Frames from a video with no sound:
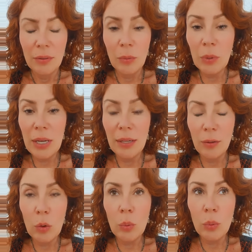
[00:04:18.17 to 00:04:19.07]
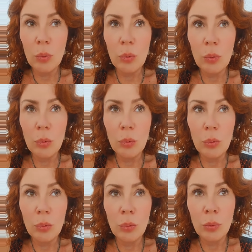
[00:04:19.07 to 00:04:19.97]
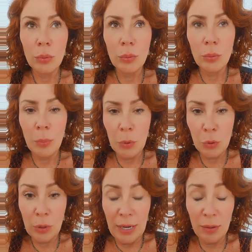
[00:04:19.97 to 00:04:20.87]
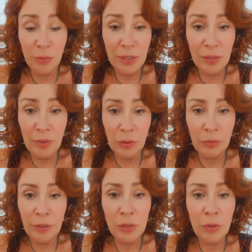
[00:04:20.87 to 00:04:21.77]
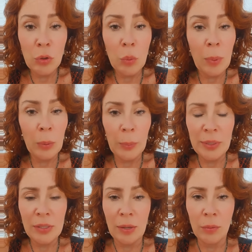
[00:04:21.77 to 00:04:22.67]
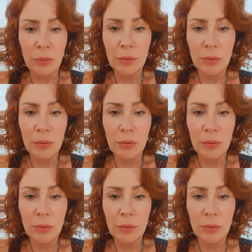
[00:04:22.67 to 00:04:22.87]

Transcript: Vamos lá, o, o, o, o Bolsonaro fez, fez vídeo com o Pablo Marçal.